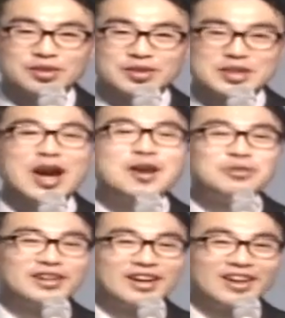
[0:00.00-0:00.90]
제
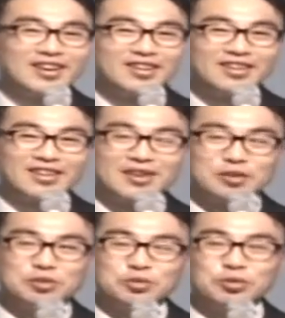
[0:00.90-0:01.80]
할머니가
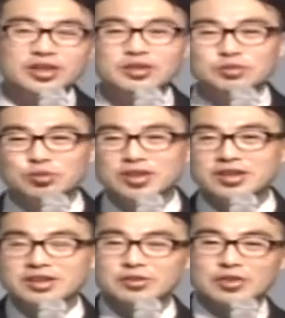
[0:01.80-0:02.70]
우리는
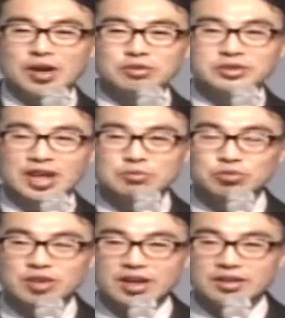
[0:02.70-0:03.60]
우리를 한국 사람은
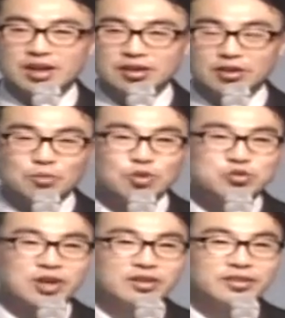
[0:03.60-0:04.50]
우리라는 단어를 너무
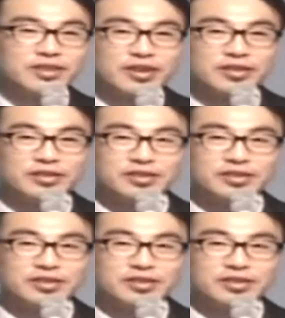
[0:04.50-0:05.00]
좋아하는 것 같아요.